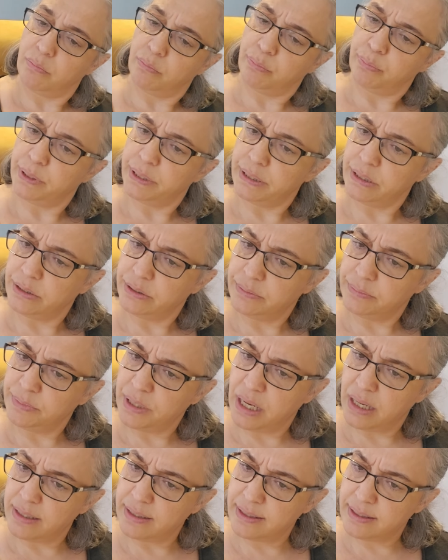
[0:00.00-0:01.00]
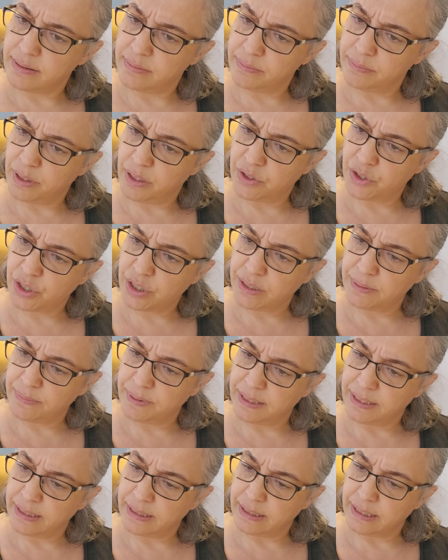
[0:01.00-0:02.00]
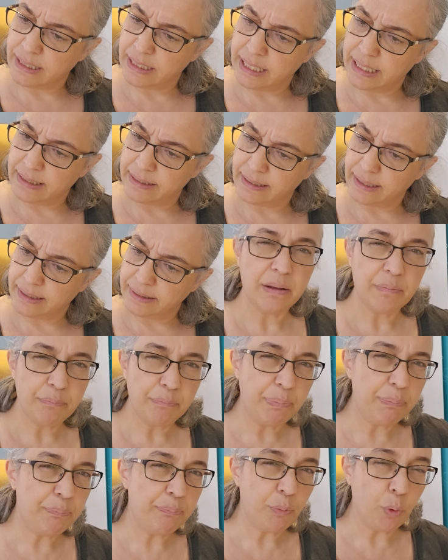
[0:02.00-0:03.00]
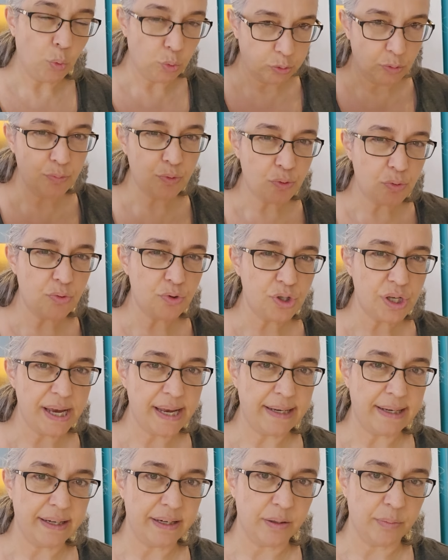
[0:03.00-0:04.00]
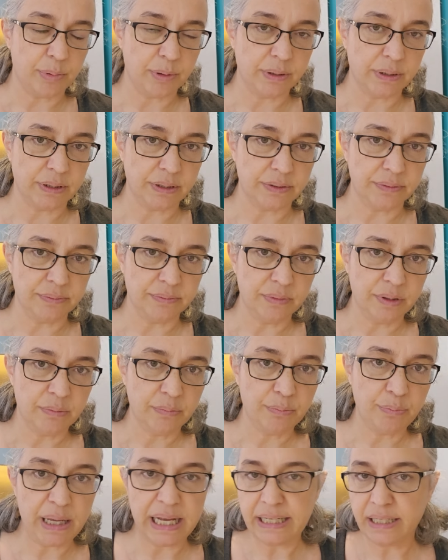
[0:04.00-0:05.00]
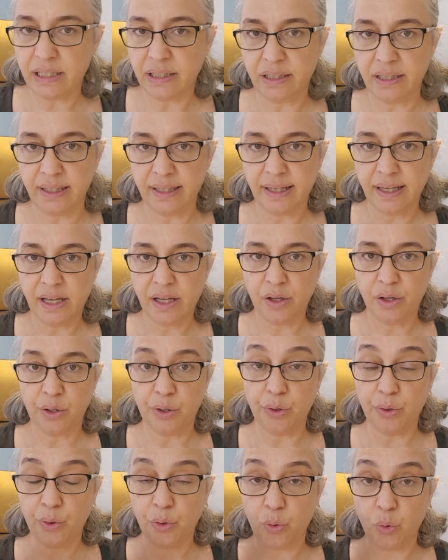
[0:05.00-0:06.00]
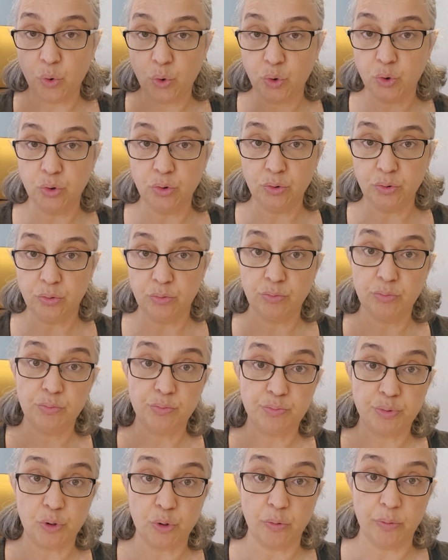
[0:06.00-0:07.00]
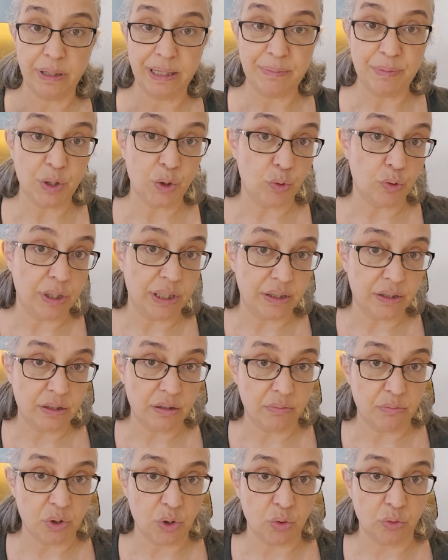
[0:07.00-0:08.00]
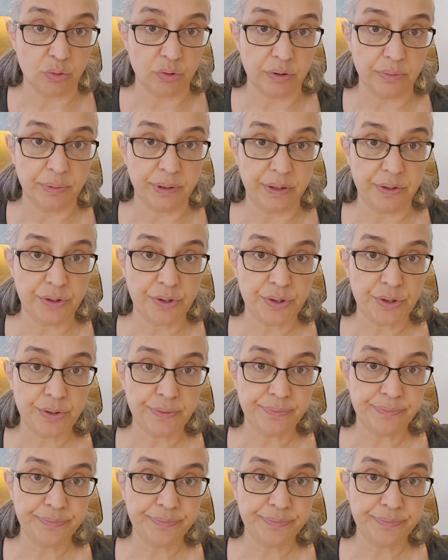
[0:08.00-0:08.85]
Bakalım yazdığım başka bir neden. Olumsuz şeylere bakalım. Belki de e, okul problemi yönetemiyor olabilir.